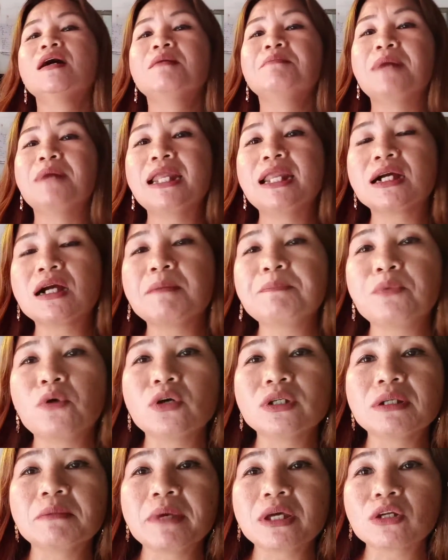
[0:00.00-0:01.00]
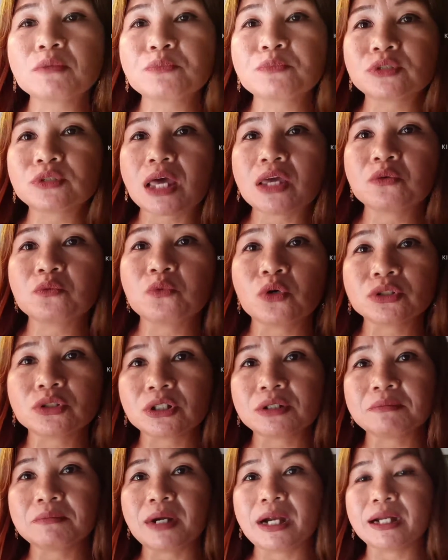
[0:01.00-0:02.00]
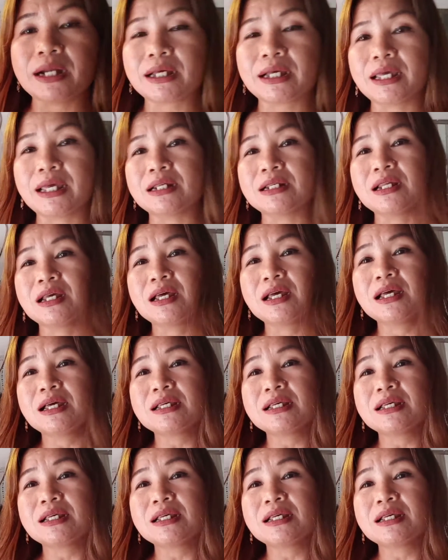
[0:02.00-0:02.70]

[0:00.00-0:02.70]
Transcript: mahalaga po na mayroon po tayong watermark. Ayan.